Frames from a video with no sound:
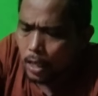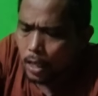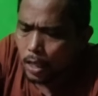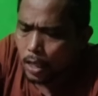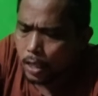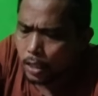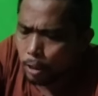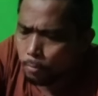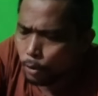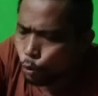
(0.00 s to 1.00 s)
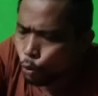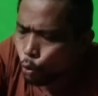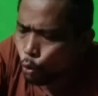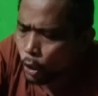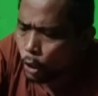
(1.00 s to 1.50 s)
Hai, sedih
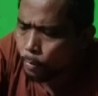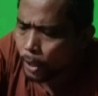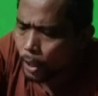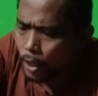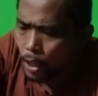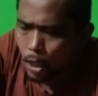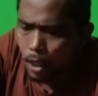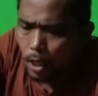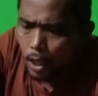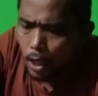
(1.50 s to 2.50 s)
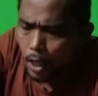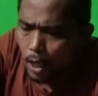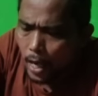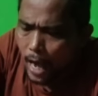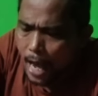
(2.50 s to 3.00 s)
betul hidup ini.
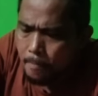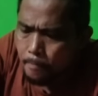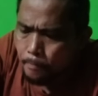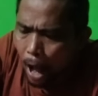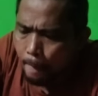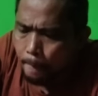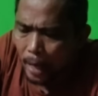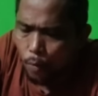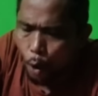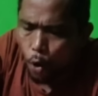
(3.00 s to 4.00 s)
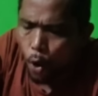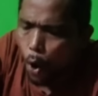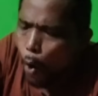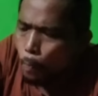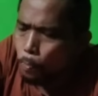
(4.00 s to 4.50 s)
Kampak brewok.
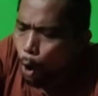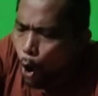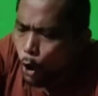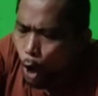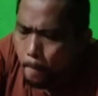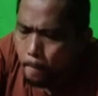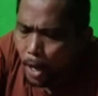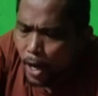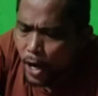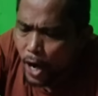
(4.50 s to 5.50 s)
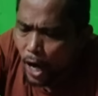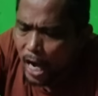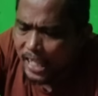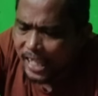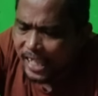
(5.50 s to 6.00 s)
bodo bener
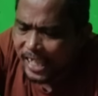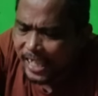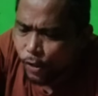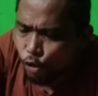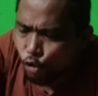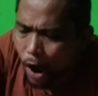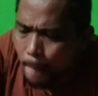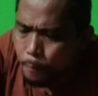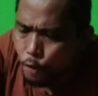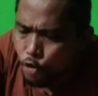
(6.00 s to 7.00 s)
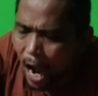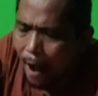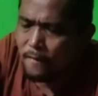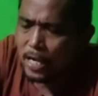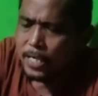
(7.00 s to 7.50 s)
ngasih kali dua pun gak.